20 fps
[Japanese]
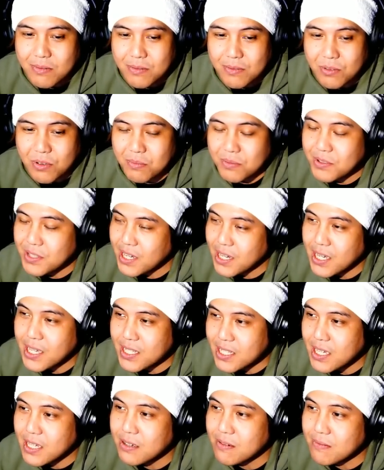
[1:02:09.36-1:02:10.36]
信長
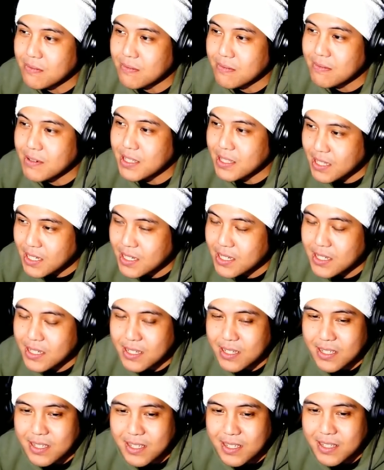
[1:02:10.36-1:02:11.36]
さんはね
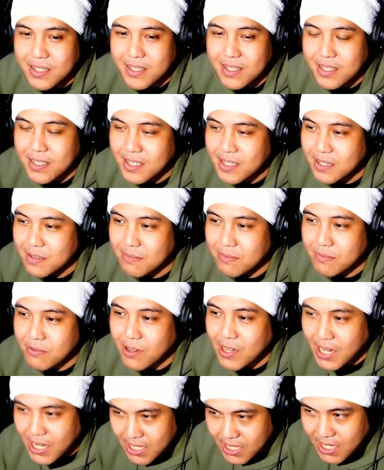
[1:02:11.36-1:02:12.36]
分
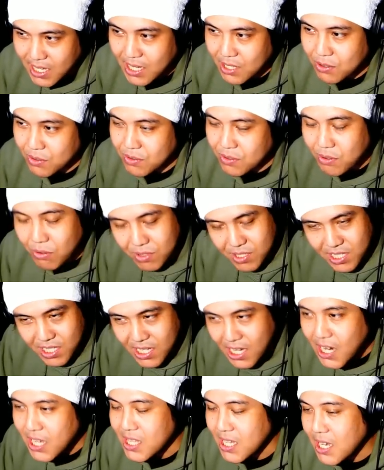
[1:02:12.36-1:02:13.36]
かんないけどどっち
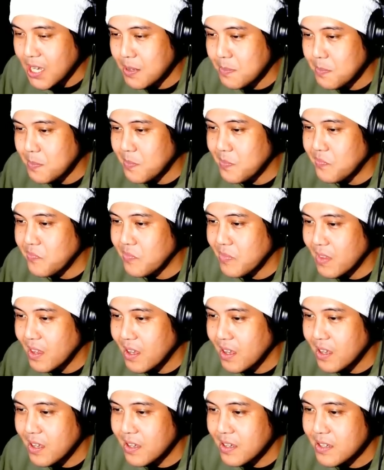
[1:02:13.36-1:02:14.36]
かな
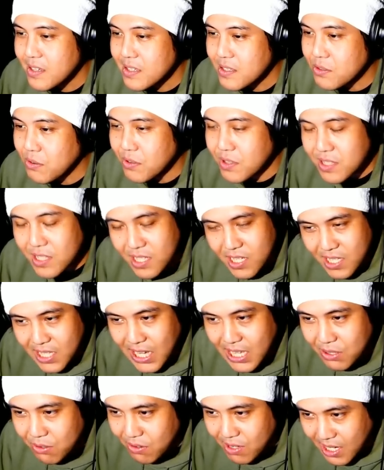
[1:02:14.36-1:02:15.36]
どっち
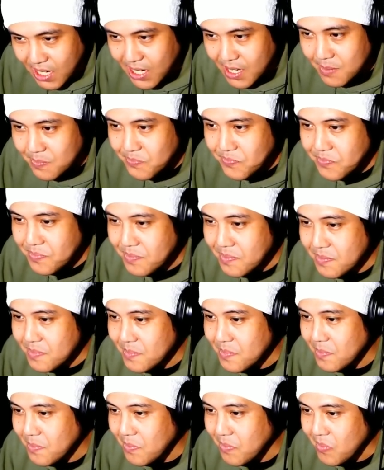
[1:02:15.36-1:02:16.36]
なのか
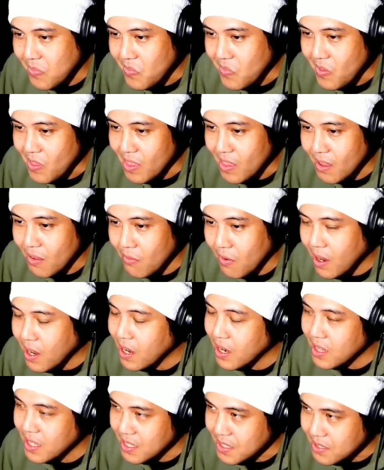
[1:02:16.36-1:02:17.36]
分か
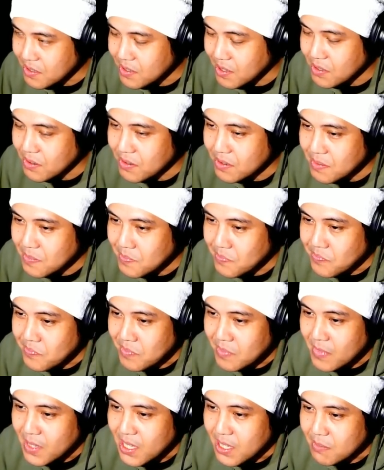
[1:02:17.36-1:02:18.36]
らないんですけど、
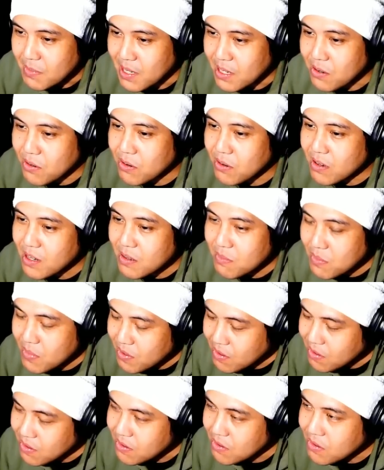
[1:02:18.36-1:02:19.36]
まあこれ
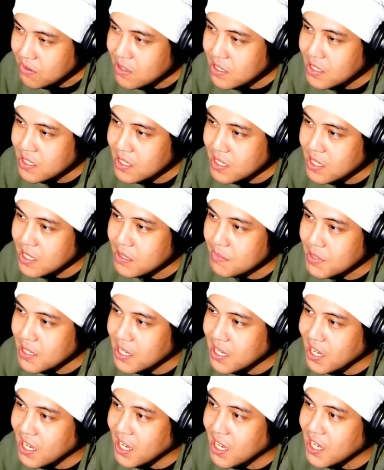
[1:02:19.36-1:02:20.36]
もこれで、まあ、
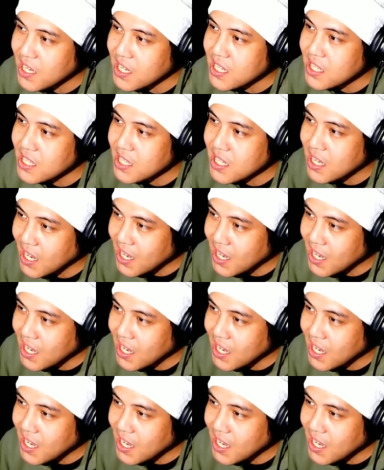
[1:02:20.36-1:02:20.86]
怪談